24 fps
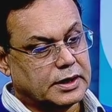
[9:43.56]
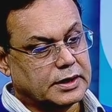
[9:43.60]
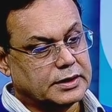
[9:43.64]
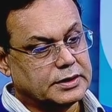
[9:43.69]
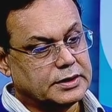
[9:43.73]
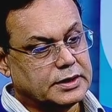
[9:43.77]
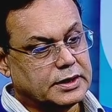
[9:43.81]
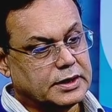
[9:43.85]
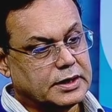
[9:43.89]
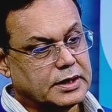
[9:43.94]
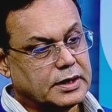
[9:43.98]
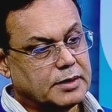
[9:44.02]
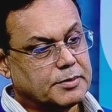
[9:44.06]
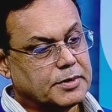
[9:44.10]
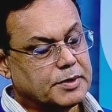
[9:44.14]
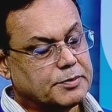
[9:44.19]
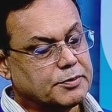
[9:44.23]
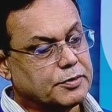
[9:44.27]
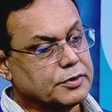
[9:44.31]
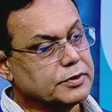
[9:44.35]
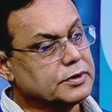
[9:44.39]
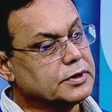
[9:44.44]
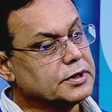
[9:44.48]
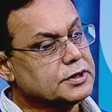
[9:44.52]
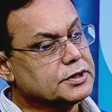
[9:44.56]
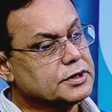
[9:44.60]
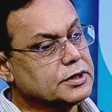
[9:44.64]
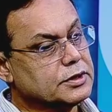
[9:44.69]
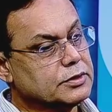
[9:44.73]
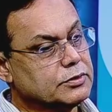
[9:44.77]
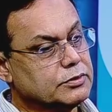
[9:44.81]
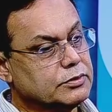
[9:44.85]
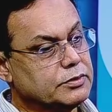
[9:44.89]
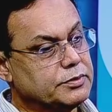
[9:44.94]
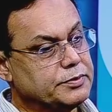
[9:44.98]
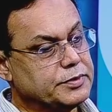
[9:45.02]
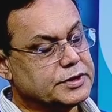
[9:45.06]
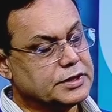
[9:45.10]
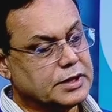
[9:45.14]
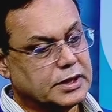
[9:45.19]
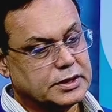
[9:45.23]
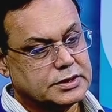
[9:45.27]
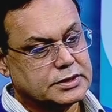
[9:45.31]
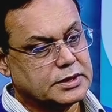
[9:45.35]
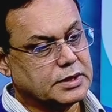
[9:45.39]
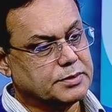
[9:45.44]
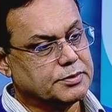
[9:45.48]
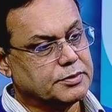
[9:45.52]
একদিকে আমরা পদ্মা সেতুর
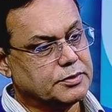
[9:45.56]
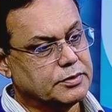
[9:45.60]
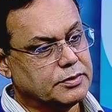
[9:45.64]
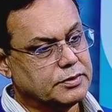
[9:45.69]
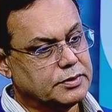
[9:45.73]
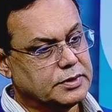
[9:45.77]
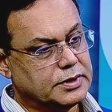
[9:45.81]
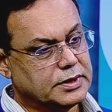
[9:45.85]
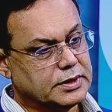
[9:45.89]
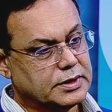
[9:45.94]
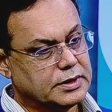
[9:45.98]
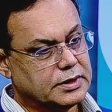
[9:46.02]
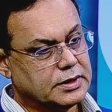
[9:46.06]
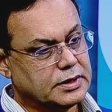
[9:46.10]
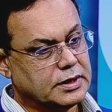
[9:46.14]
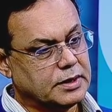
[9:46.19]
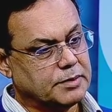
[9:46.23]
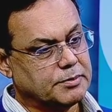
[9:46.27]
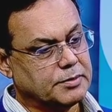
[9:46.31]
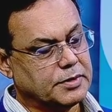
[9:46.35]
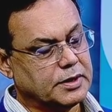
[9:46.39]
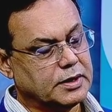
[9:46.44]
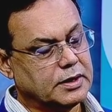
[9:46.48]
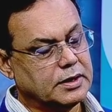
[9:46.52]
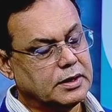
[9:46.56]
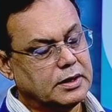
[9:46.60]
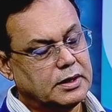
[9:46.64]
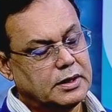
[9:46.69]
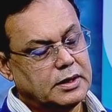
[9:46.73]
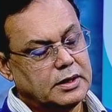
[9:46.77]
বিশাল সাফল্য দেখি আমরা